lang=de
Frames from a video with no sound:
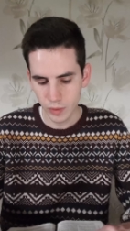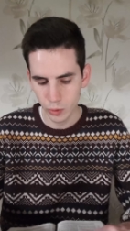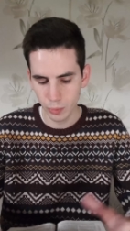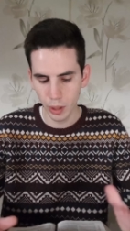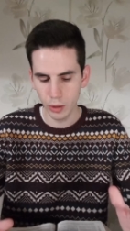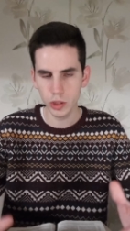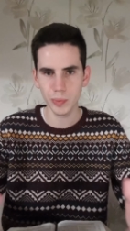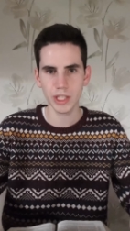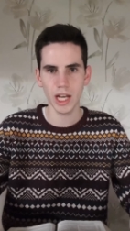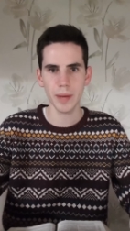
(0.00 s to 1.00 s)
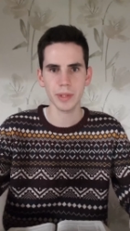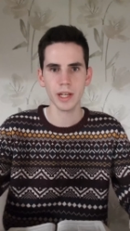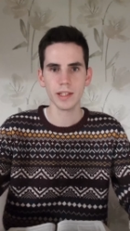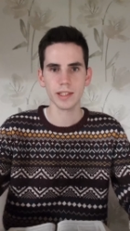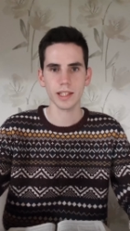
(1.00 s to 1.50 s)
Und Paulus beschreibt,
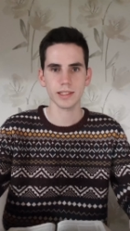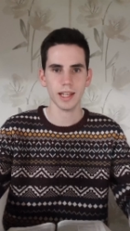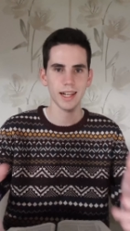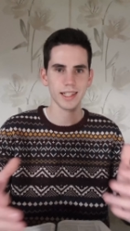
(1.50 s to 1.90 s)
dass